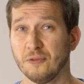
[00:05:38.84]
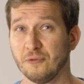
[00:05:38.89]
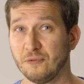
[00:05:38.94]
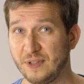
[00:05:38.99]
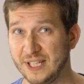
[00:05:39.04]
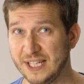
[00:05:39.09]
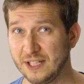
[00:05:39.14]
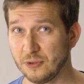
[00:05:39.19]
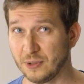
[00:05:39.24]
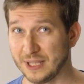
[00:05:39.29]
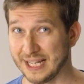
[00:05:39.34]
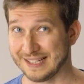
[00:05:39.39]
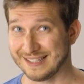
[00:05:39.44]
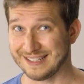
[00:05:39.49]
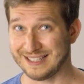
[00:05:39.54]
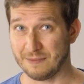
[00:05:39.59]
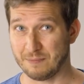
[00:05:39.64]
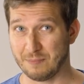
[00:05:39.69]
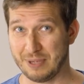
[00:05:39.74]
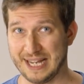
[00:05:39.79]
Wie du
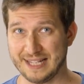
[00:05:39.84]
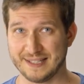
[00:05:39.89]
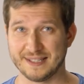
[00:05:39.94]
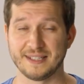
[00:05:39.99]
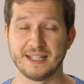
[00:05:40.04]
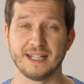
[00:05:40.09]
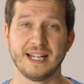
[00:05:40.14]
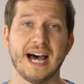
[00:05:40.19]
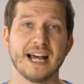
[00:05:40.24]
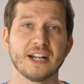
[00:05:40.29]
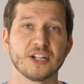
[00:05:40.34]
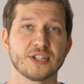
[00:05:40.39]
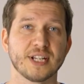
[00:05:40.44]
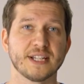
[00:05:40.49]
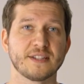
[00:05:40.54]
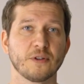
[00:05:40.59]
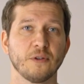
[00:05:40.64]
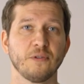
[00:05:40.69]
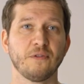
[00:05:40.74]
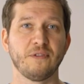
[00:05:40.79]
jetzt die passende
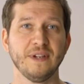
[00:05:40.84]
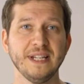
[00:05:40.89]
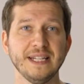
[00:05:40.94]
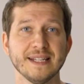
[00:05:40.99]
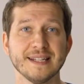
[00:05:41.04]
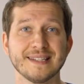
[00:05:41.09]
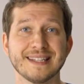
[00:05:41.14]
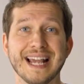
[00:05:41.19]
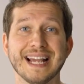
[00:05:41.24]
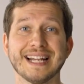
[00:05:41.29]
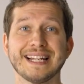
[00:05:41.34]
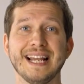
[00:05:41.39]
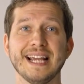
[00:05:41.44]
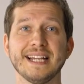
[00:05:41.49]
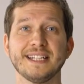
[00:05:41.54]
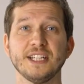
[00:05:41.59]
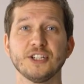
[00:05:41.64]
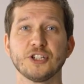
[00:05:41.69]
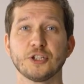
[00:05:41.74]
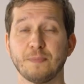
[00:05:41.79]
Ladestation findest, erkläre
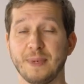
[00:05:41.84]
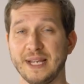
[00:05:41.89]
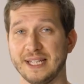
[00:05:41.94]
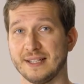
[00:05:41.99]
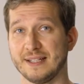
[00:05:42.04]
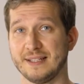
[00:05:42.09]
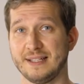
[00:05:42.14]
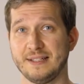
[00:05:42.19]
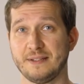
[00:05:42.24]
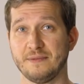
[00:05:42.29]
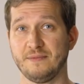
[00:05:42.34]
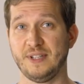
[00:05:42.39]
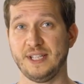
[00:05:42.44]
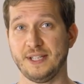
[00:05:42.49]
ich dir später in diesem